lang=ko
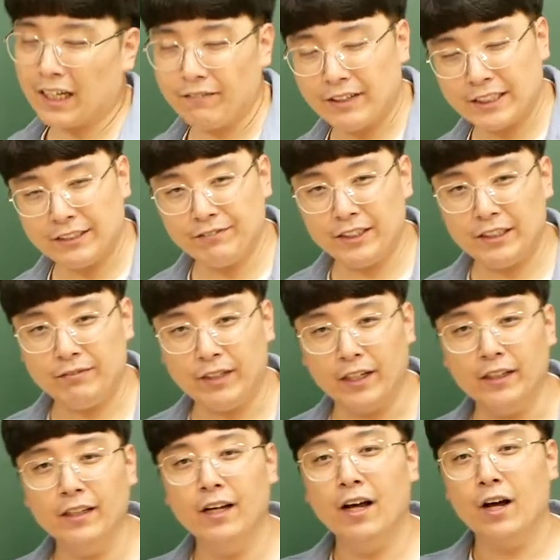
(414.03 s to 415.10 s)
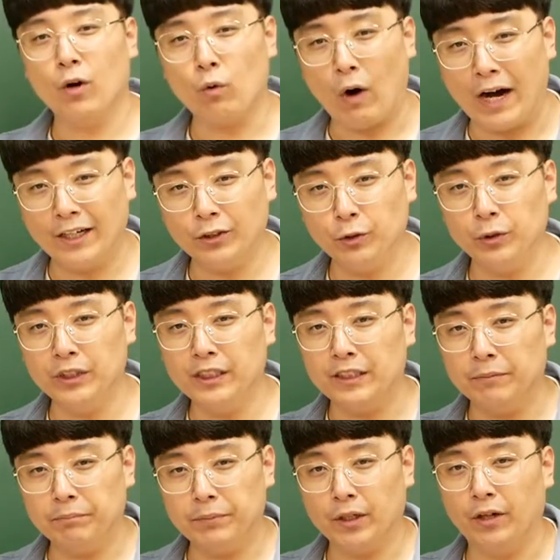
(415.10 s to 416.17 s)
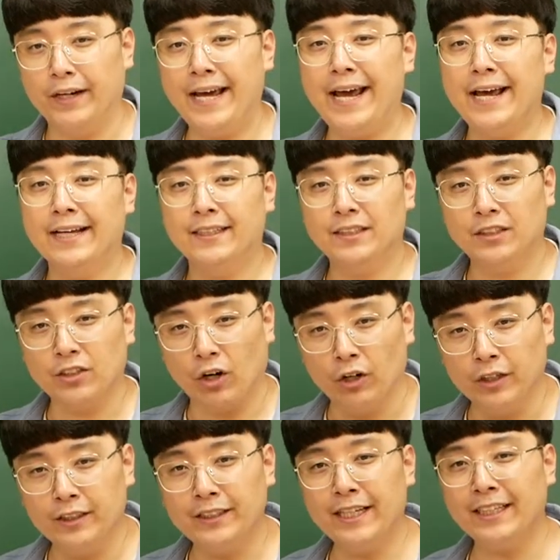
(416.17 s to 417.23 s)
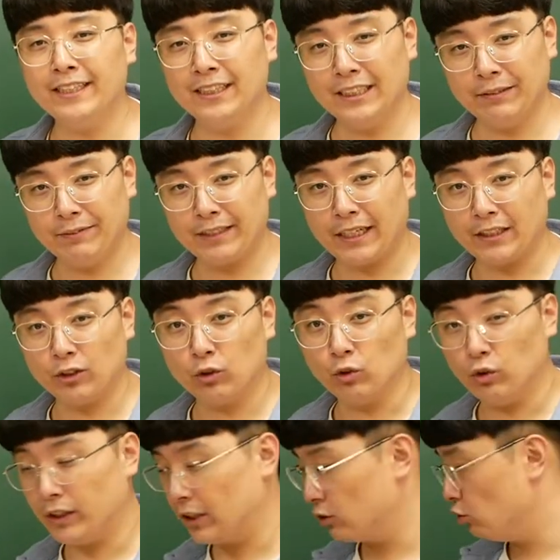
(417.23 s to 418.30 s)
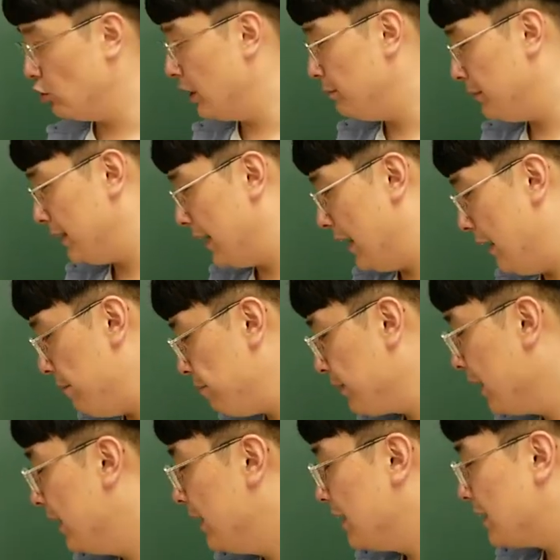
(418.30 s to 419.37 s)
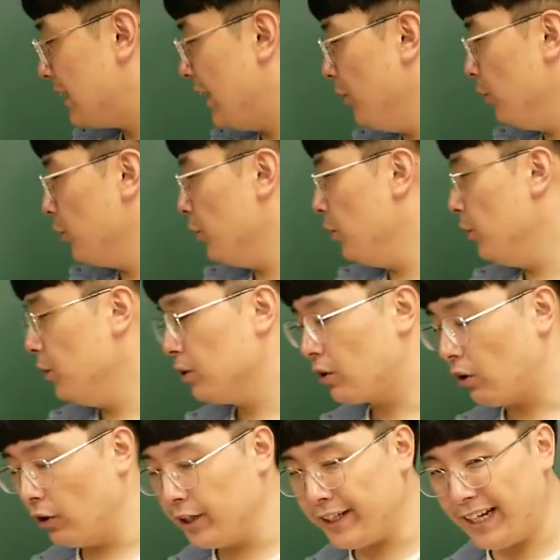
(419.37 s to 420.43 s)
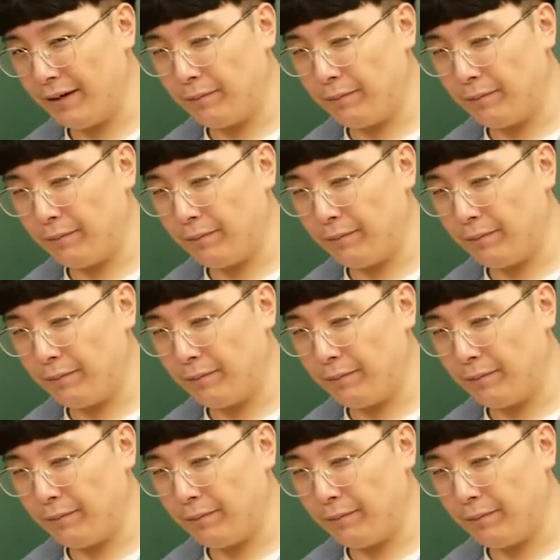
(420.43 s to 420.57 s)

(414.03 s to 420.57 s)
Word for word: 말씀드리면 광도는 별의 절대 등급을 가지고 우리가 구합니다. 참고로 거리가